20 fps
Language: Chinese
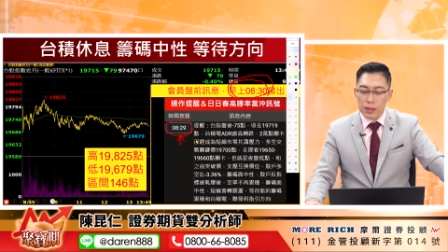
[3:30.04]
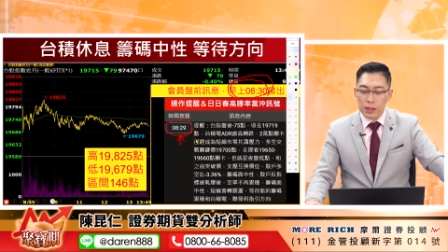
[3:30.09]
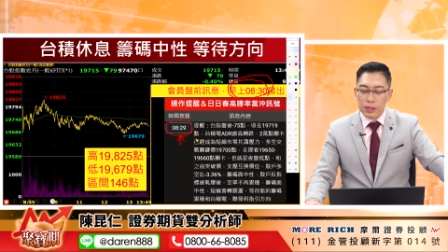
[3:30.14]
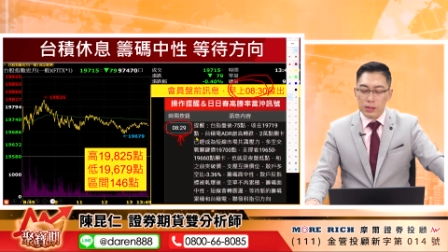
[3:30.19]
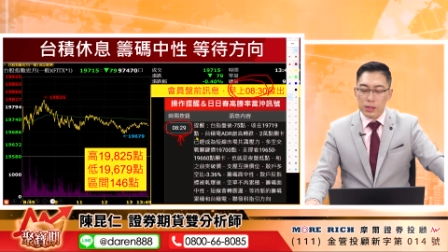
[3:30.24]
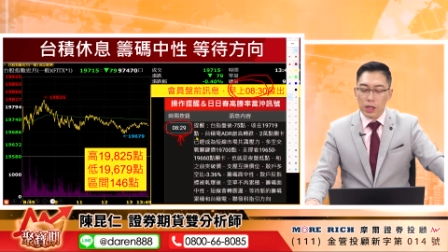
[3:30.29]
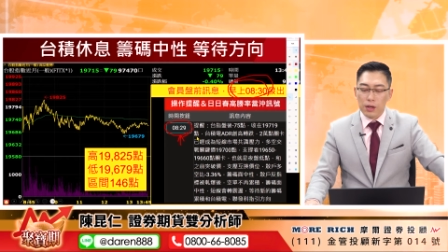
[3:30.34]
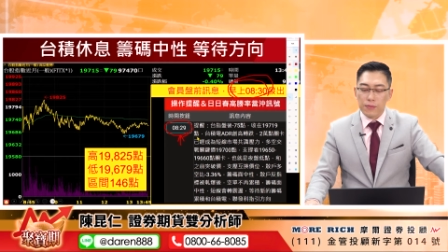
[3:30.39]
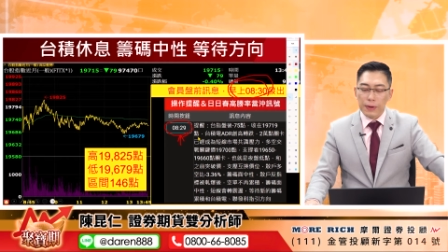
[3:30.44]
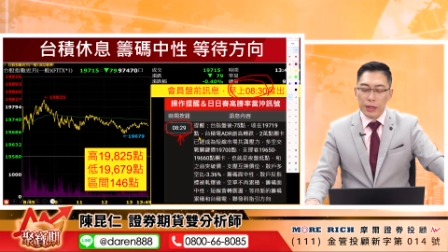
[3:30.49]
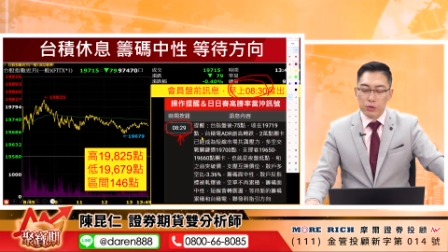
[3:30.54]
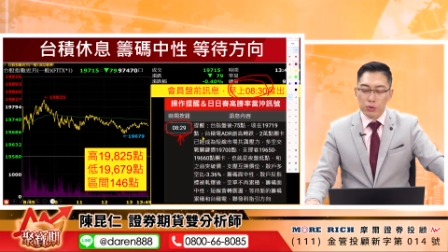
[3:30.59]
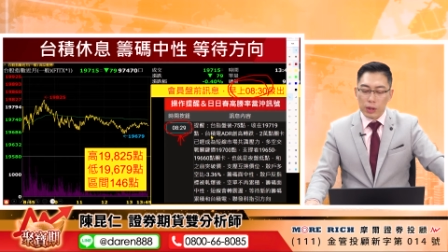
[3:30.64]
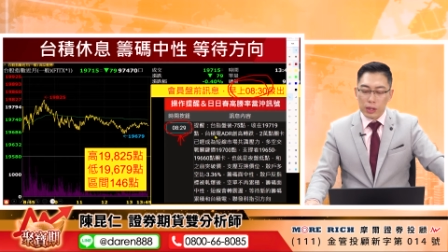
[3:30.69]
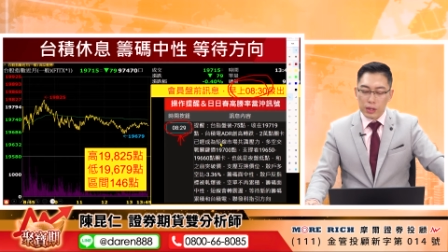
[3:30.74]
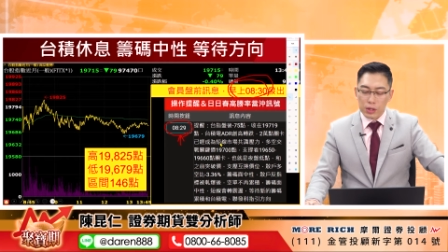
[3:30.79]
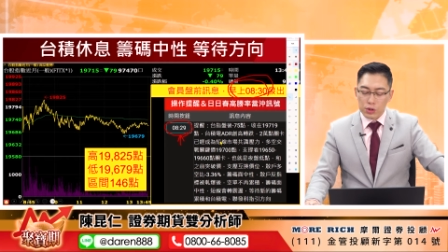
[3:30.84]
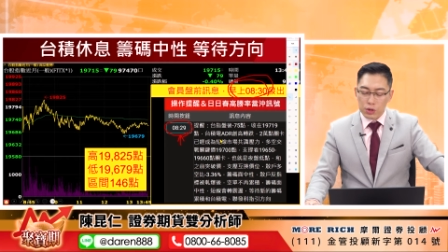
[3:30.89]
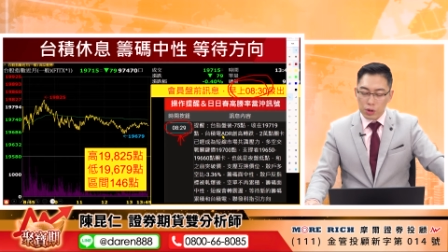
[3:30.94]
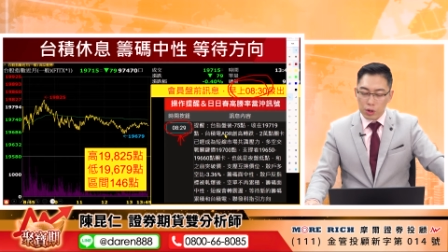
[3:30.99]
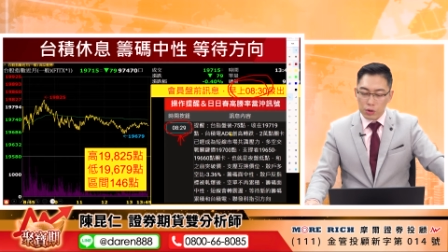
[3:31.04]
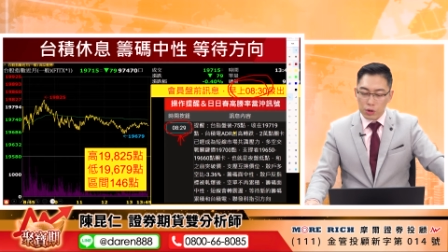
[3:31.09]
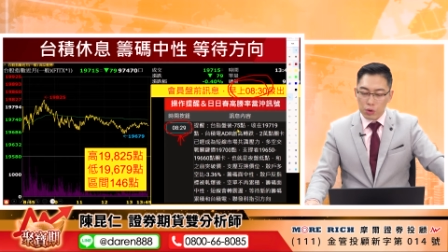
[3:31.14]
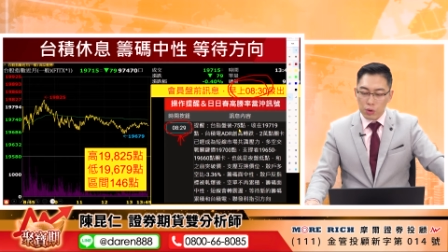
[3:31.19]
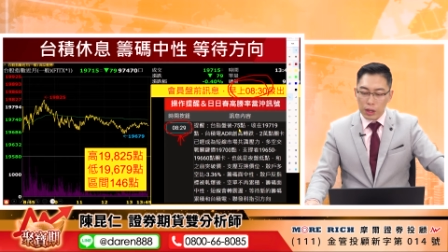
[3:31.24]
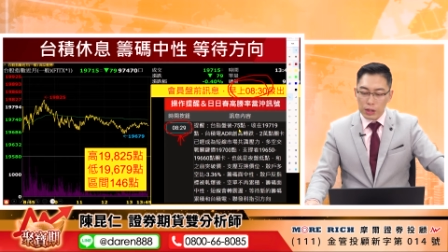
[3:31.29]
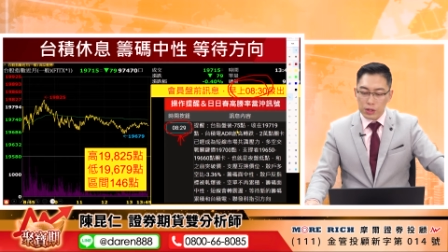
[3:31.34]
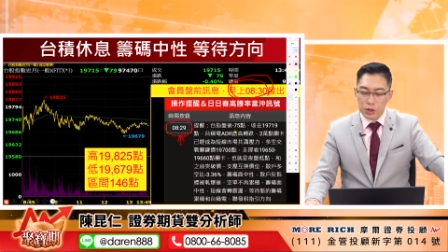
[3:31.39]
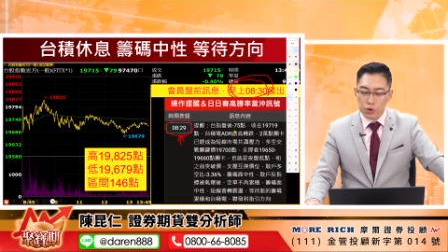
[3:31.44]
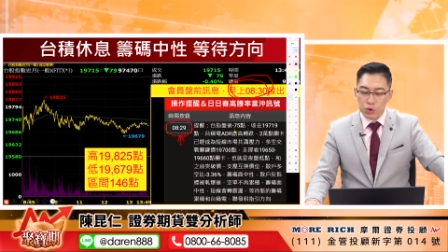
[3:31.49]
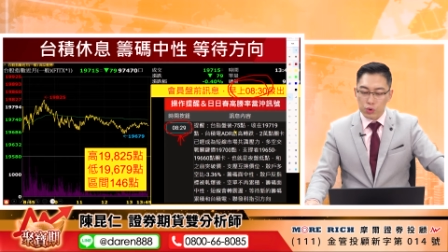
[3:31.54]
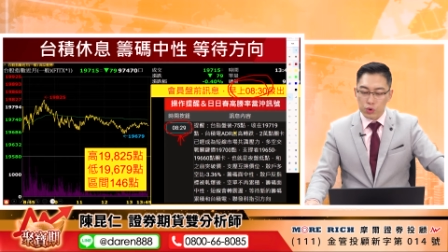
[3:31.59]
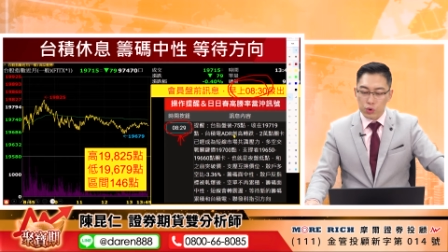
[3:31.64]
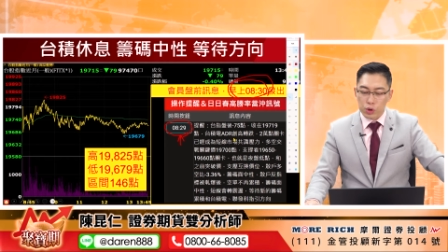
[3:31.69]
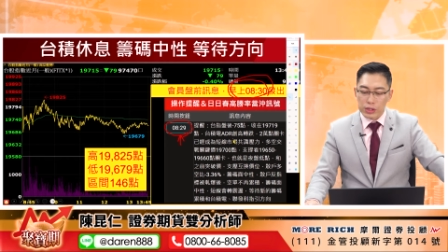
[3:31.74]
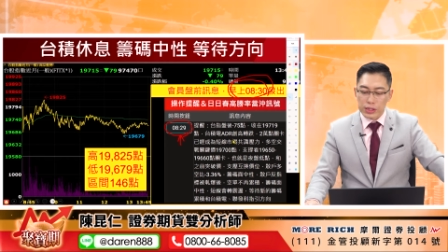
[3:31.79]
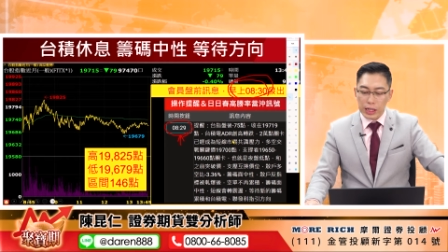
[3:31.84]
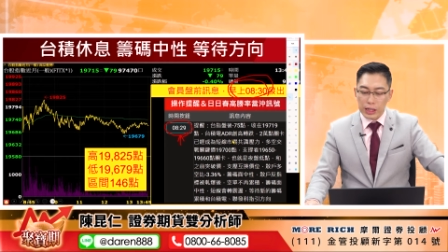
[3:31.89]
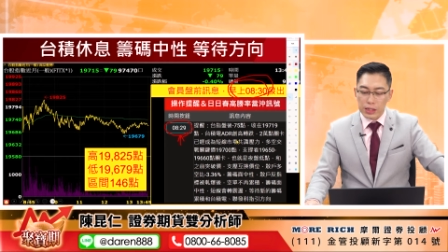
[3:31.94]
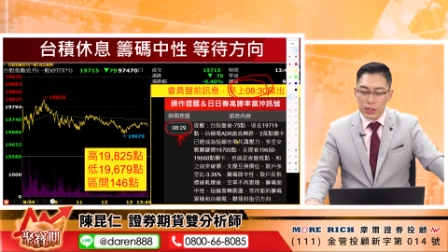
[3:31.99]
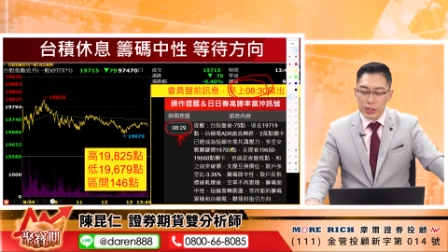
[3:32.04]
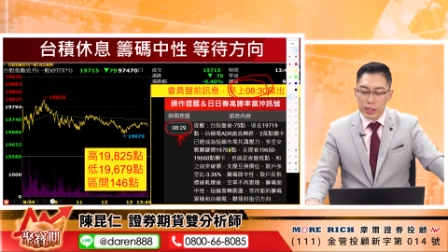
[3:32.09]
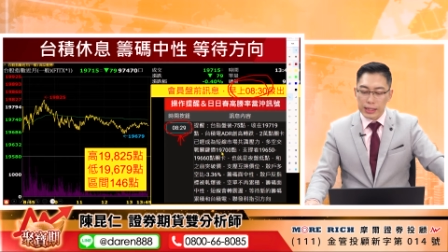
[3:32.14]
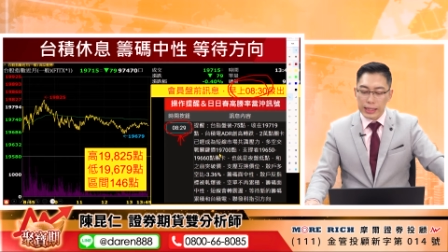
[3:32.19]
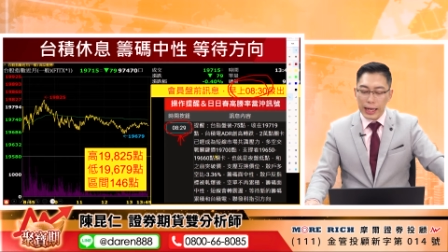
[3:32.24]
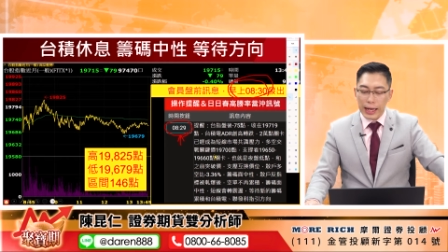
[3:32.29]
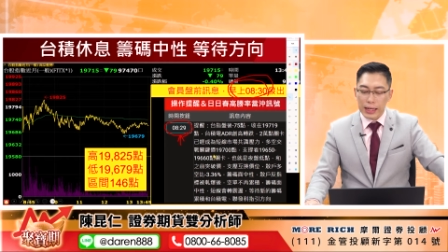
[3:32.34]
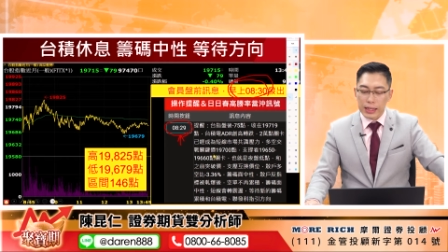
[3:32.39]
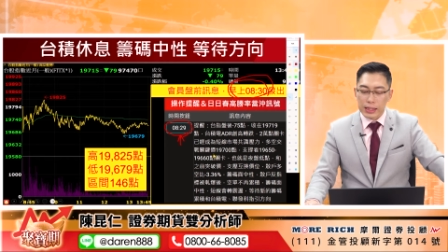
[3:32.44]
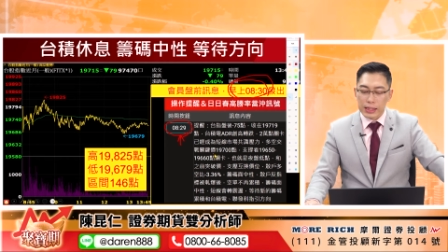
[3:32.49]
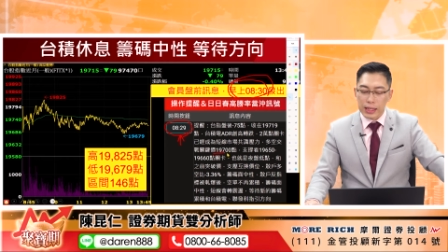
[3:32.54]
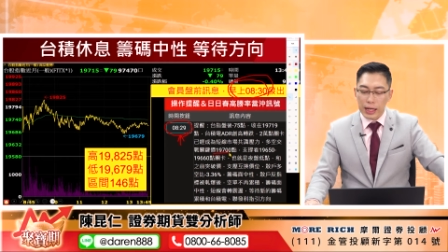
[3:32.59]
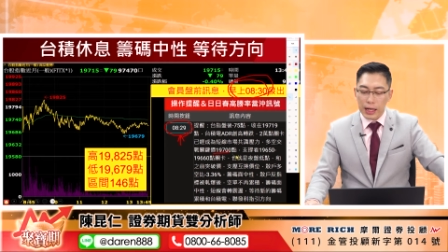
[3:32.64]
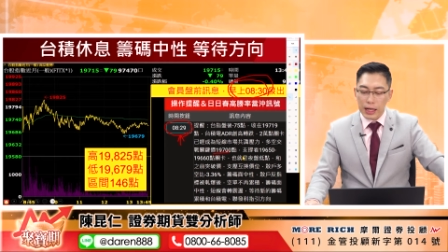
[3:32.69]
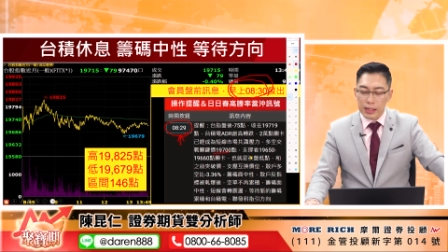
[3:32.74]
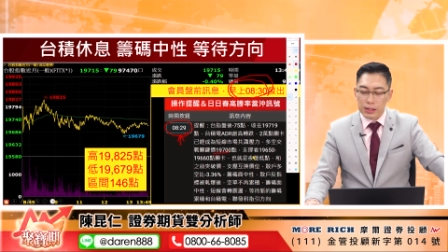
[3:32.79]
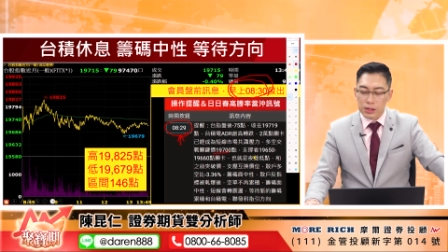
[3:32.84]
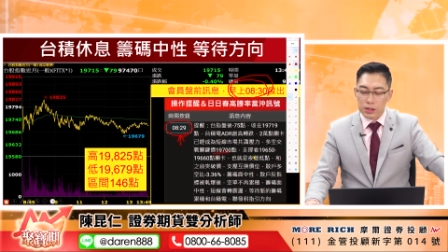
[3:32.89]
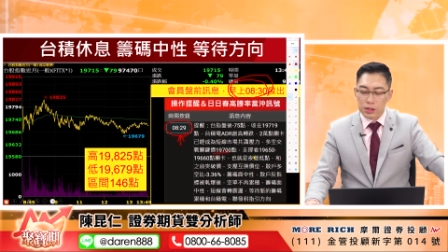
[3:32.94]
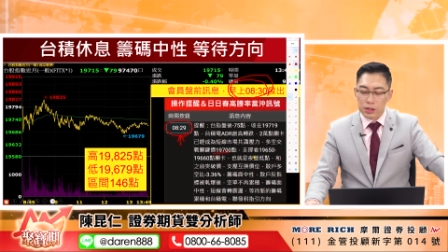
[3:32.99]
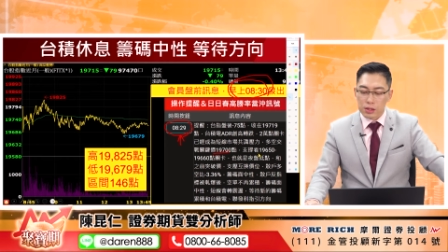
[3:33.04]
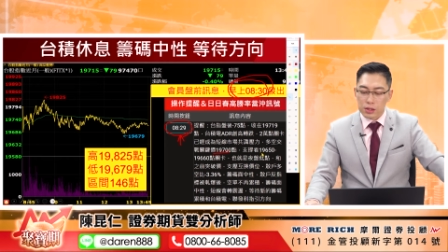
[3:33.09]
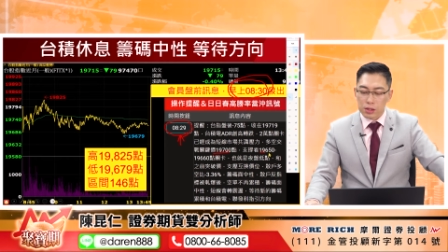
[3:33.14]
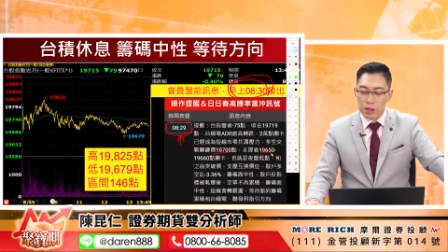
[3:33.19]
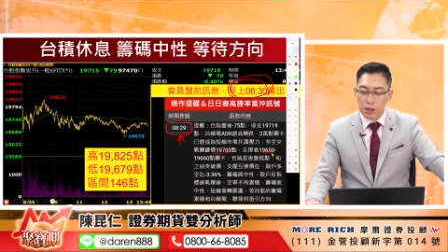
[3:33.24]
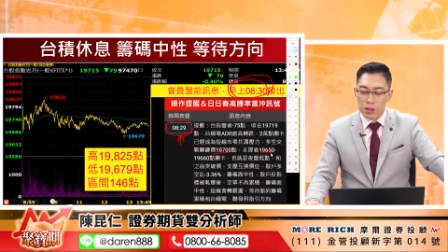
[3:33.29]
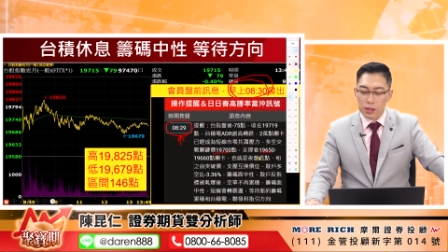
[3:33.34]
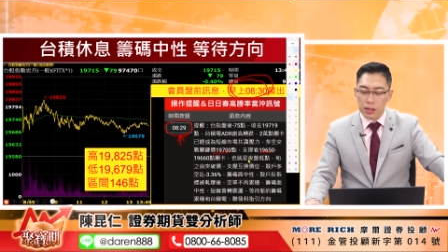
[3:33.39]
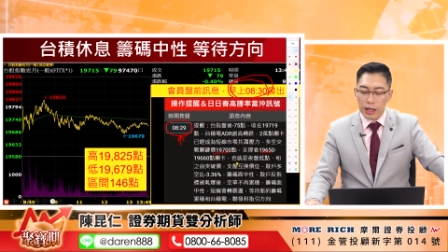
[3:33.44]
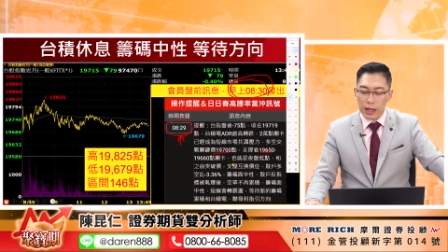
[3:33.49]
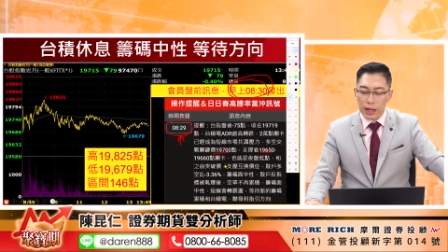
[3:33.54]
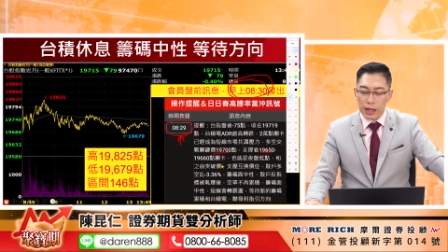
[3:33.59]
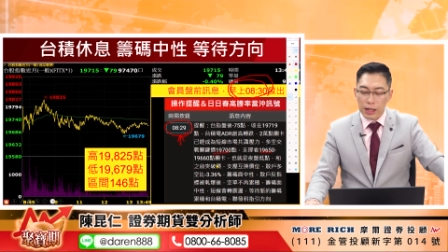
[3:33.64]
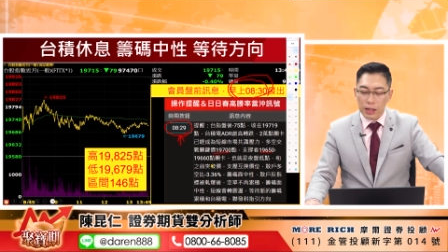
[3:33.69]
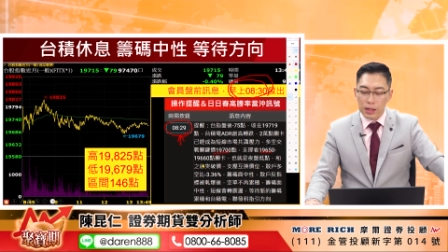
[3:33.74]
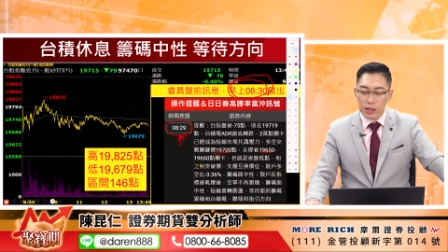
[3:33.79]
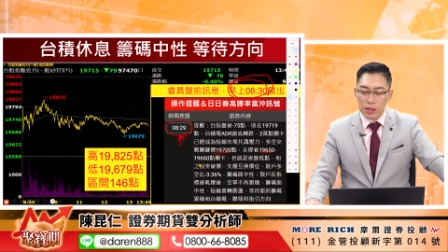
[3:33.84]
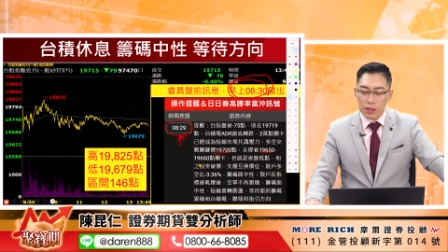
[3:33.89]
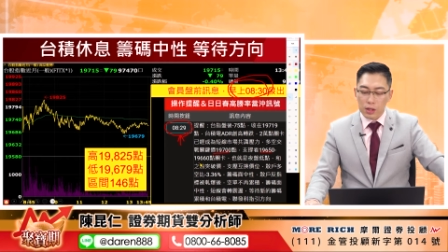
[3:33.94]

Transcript: 然后发出来的时候的话，其实我就会讲一些压力啦、支撑啦，